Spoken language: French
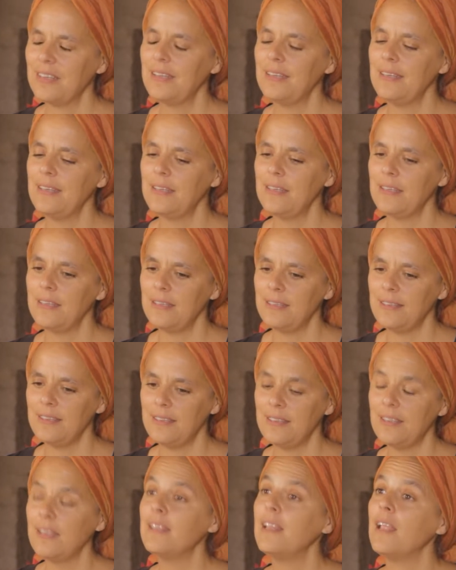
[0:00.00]
Et
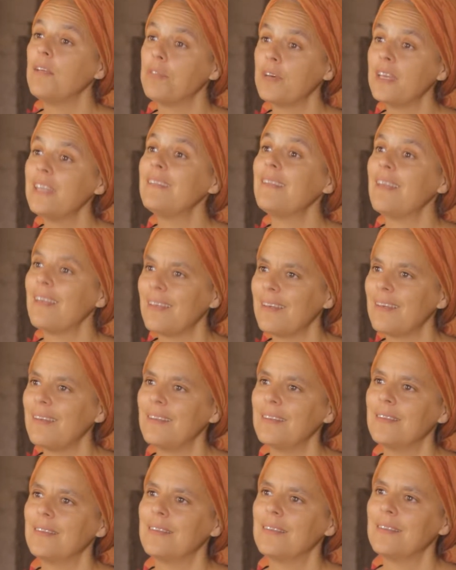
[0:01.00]
il y a de la vraie
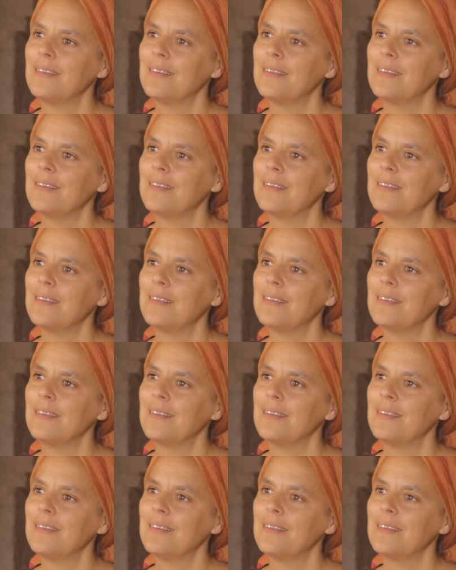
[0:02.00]
terre.